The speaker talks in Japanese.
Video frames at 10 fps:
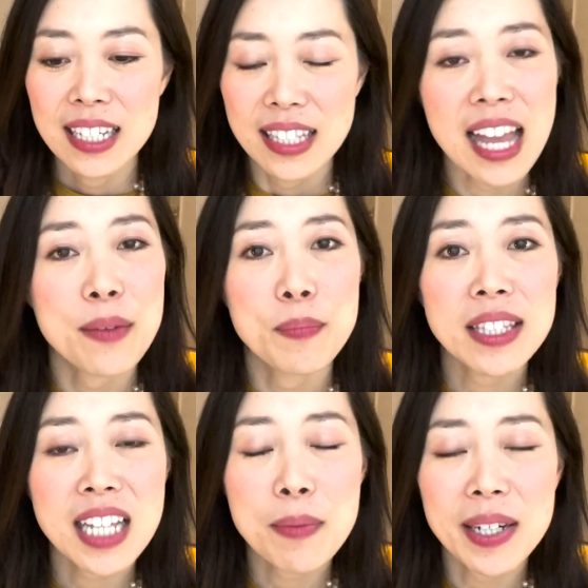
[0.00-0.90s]
ねみ
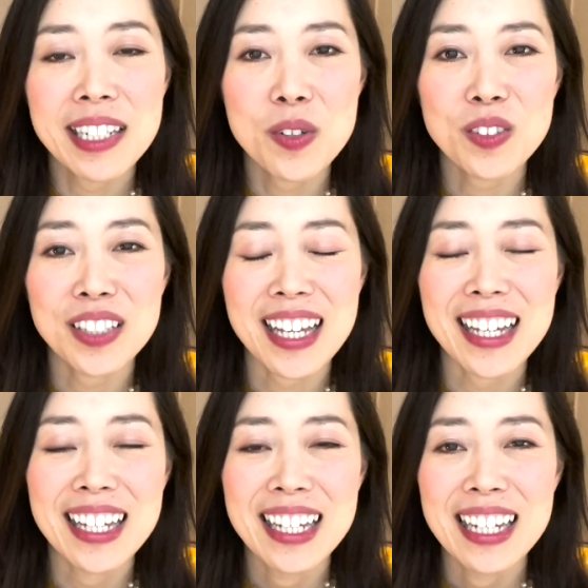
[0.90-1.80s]
んな巻き込ん
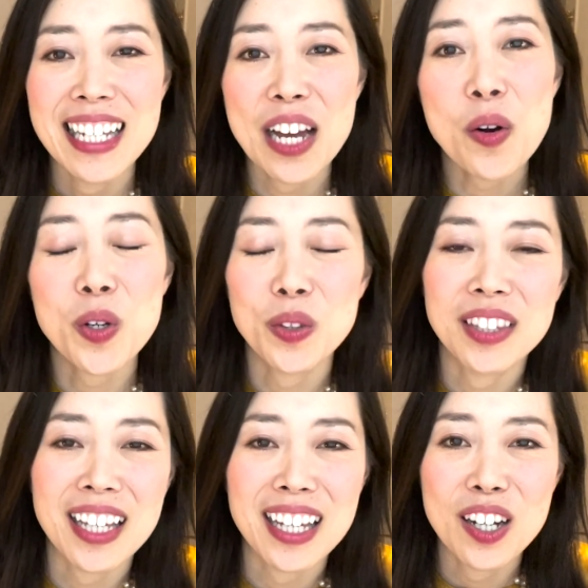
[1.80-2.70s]
でやろうよっ
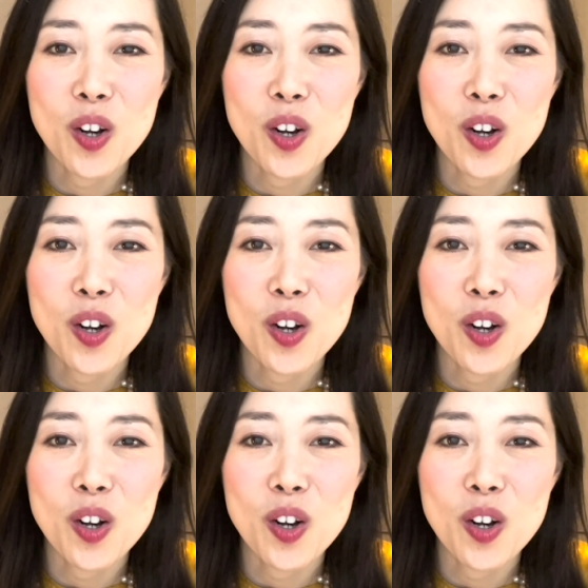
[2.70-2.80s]
て